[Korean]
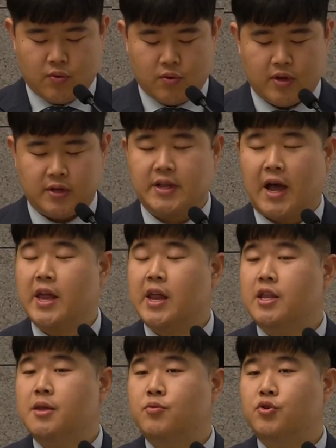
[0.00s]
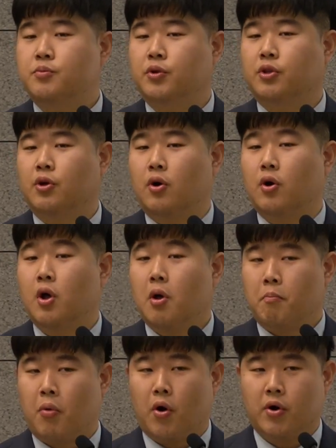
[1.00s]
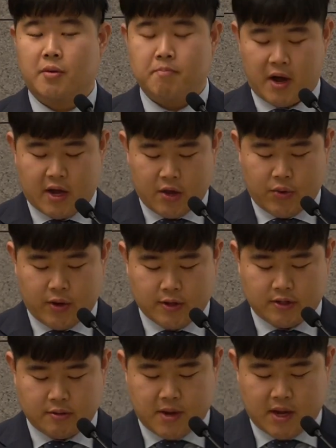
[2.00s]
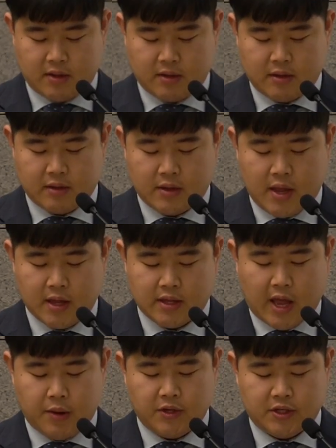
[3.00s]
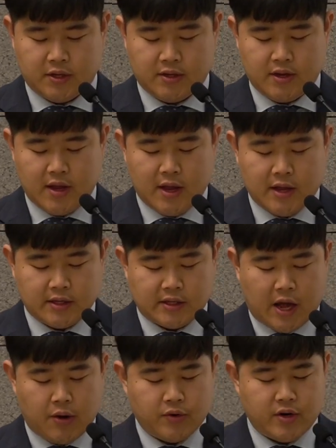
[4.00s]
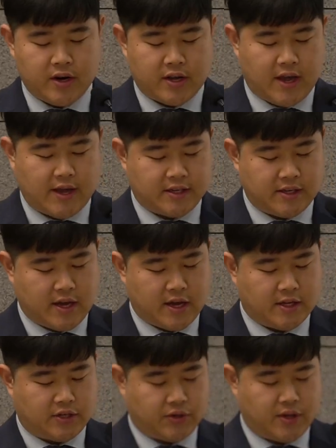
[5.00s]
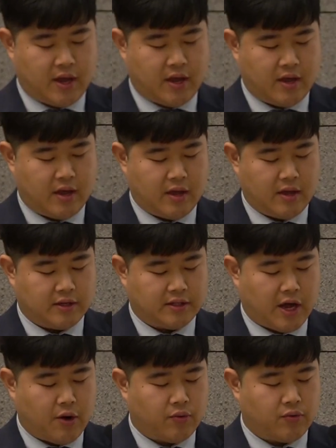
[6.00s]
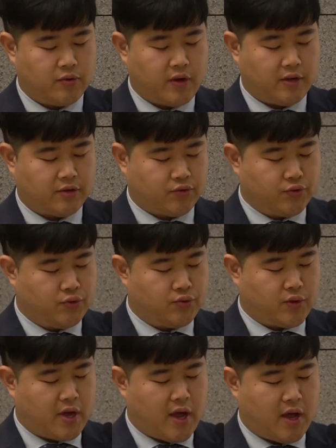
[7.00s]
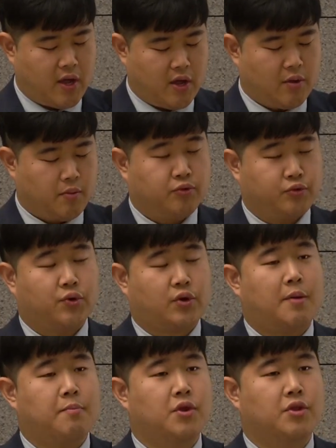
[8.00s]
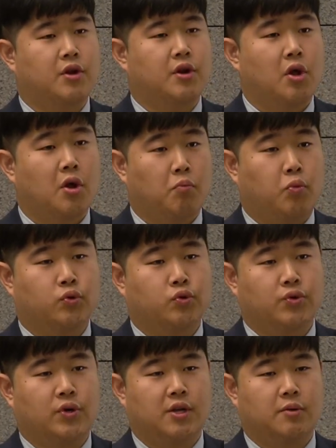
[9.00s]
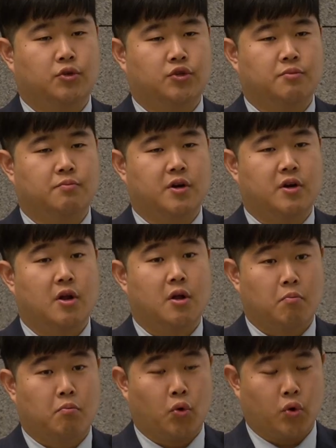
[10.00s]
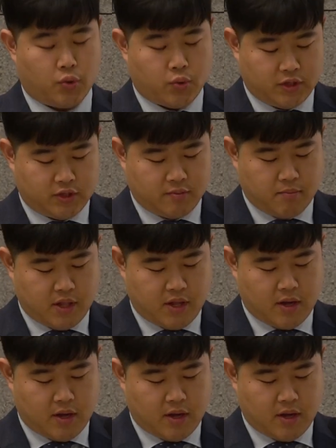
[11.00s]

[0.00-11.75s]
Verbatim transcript: 이제 하나님으로부터 버림받게 되었지만 다윗은 사울을 계승하기 전에 사울의 순종에 부족한 면을 보충하는 모습을 보이고 있습니다.